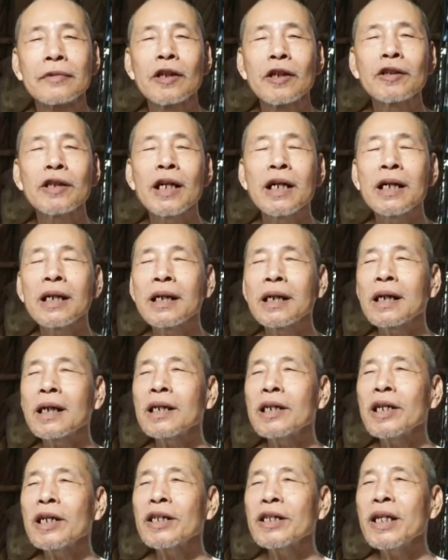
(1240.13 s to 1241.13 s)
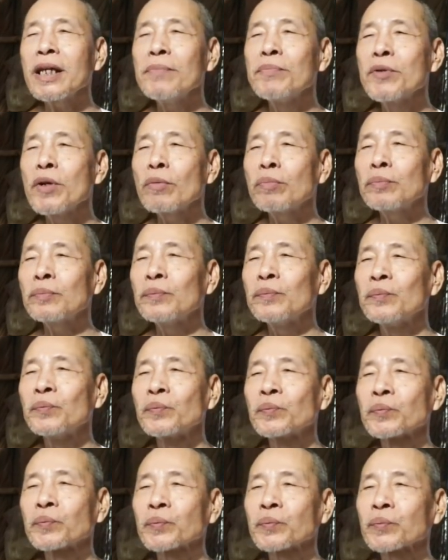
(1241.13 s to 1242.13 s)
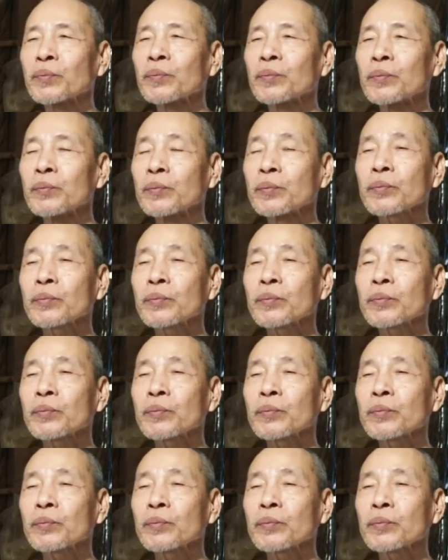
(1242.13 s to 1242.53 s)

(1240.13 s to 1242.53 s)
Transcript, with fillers: chúng ta dạ. nói thêm chút dạ